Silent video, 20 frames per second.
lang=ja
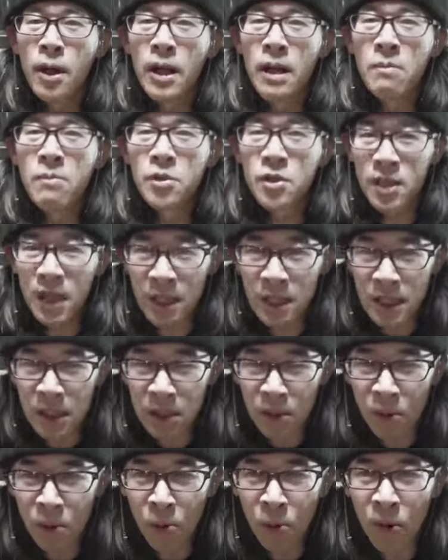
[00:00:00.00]
えー、難し
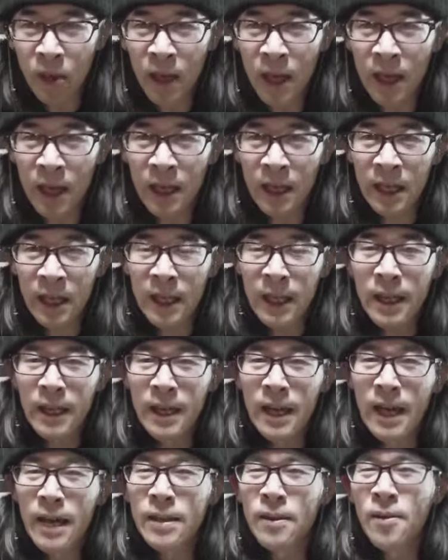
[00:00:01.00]
いところであり、
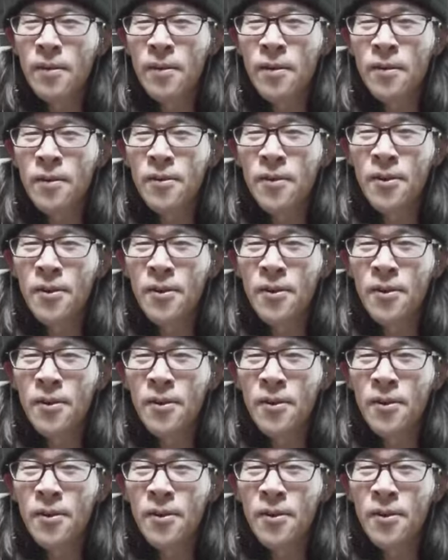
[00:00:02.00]
あの